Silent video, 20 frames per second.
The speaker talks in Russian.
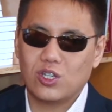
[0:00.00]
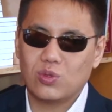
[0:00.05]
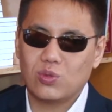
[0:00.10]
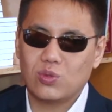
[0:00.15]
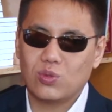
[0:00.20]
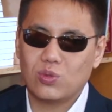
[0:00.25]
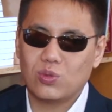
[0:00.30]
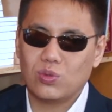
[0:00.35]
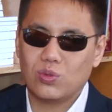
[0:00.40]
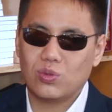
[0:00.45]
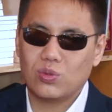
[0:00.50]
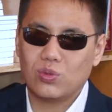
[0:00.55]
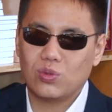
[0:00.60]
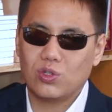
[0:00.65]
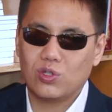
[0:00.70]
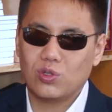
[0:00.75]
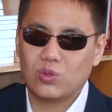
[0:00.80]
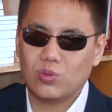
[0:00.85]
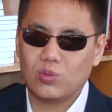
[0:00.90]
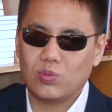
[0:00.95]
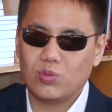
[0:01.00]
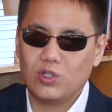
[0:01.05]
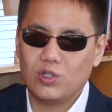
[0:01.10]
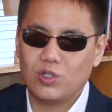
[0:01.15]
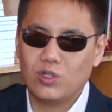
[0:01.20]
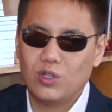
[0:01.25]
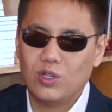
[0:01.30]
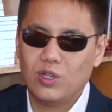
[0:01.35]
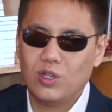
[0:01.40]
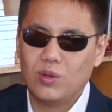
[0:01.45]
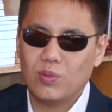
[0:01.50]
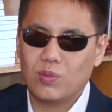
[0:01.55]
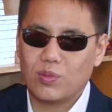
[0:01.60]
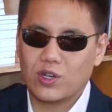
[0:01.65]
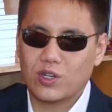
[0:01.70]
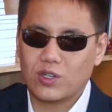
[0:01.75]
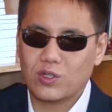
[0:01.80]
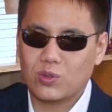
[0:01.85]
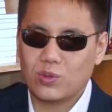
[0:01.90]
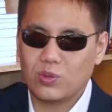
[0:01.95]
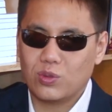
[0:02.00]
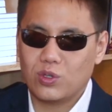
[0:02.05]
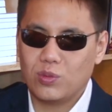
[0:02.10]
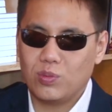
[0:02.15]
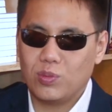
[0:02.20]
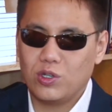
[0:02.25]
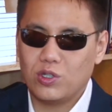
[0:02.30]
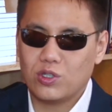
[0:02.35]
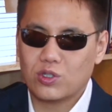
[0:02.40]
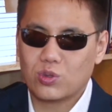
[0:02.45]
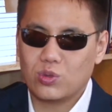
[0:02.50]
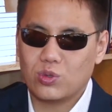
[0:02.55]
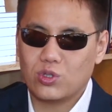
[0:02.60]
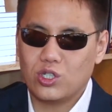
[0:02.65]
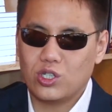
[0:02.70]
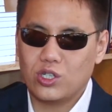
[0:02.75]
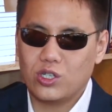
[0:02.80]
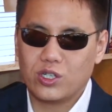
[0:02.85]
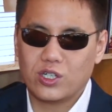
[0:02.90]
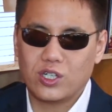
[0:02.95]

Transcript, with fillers: но эту мы практику теперь исключили.